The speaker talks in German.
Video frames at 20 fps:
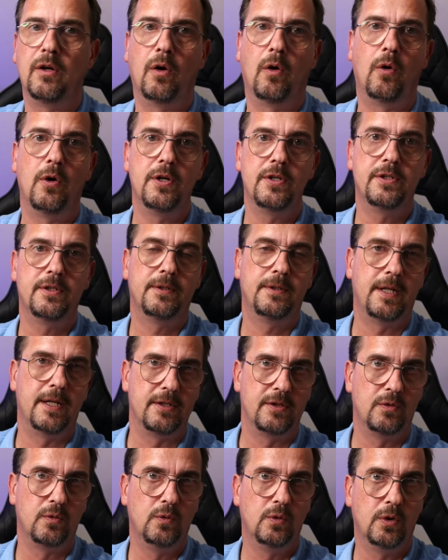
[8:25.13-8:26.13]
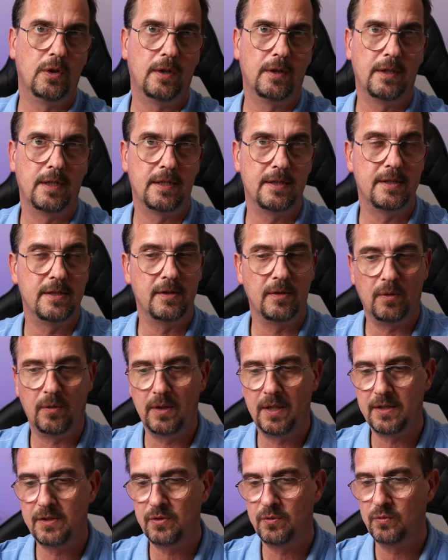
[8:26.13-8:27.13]
Gehäuse. Der Sucher, das ist ein
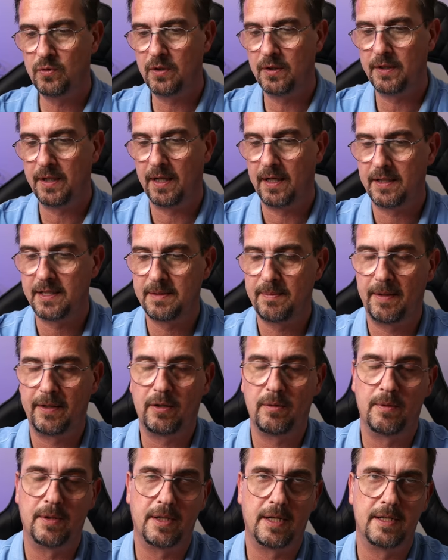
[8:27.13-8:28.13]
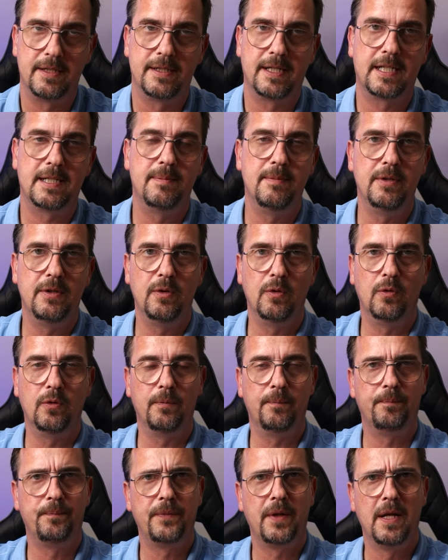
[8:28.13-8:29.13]
OLED-Sucher, der hat 2,36
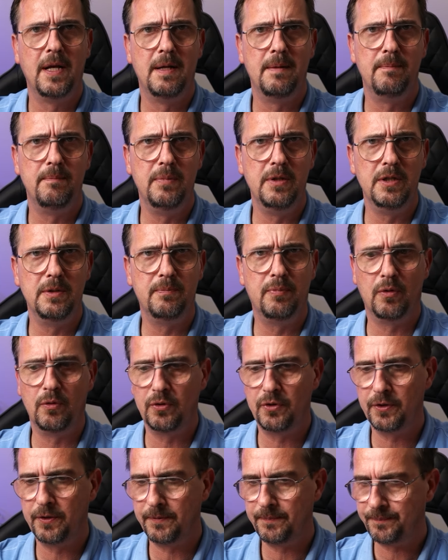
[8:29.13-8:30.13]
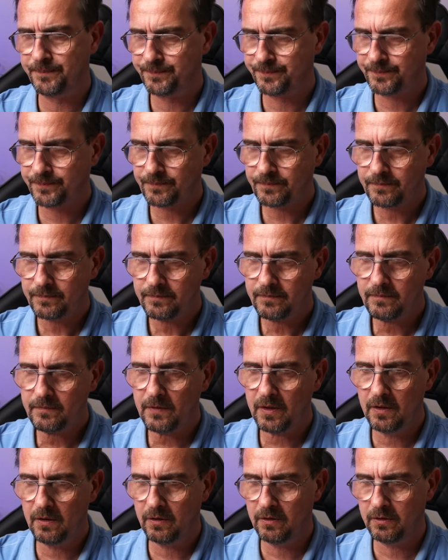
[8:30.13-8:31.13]
Millionen Bildpunkte.
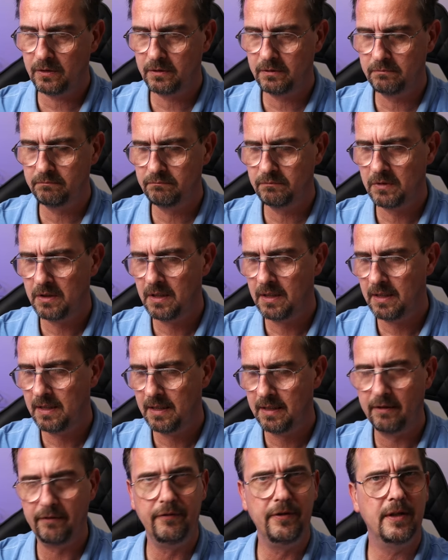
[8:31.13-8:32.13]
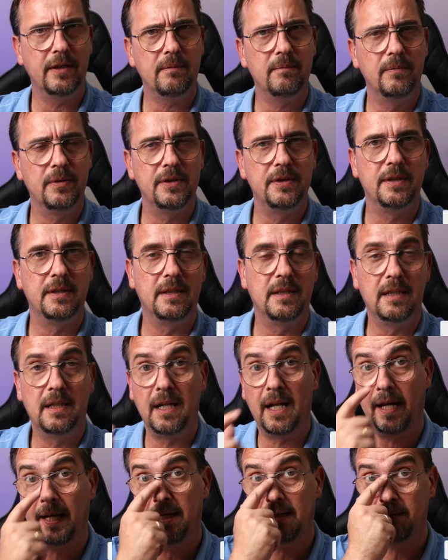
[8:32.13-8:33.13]
Äh, wirkt ein bisschen
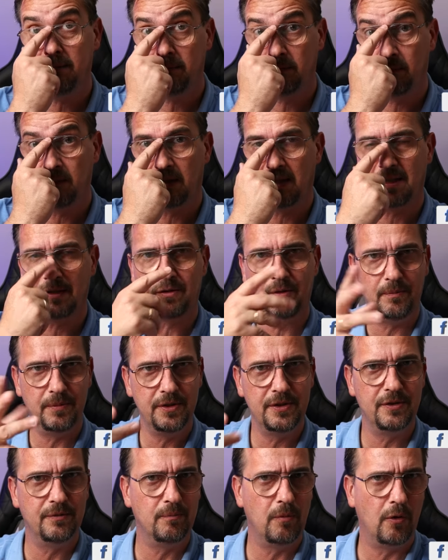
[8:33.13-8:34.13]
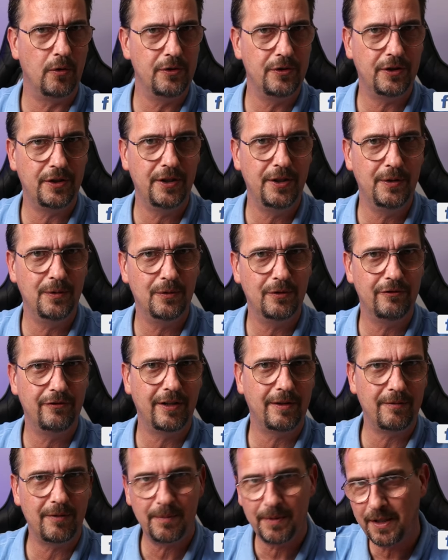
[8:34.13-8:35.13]
klein, man hat so ein bisschen
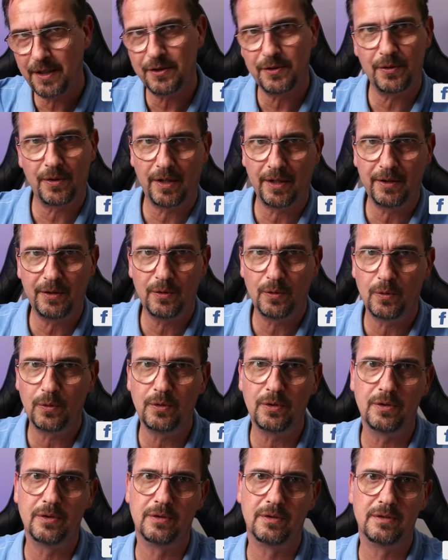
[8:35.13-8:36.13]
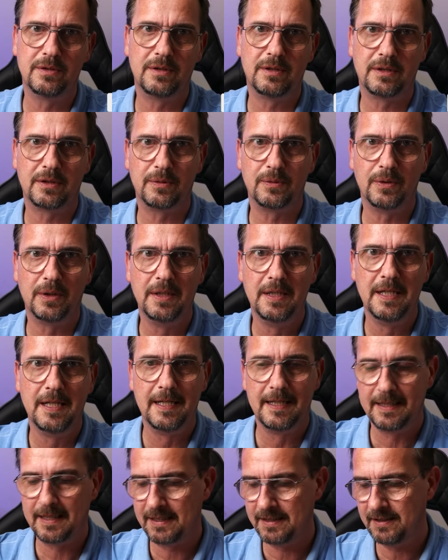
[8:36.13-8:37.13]
Mäusekino-Effekt, wenn man da so reinguckt. Ne? Also
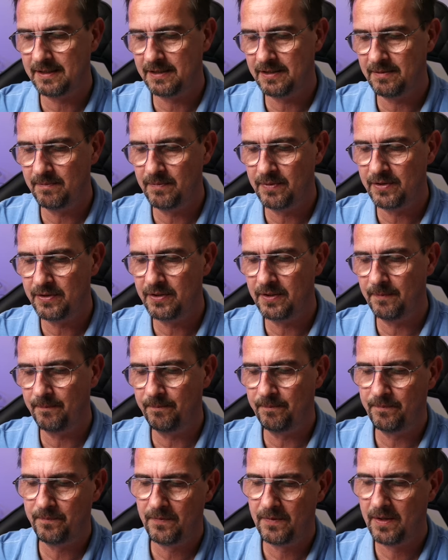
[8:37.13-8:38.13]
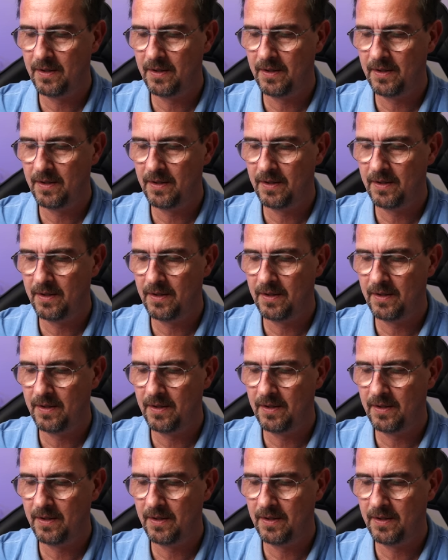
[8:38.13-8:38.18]
das ist ein bisschen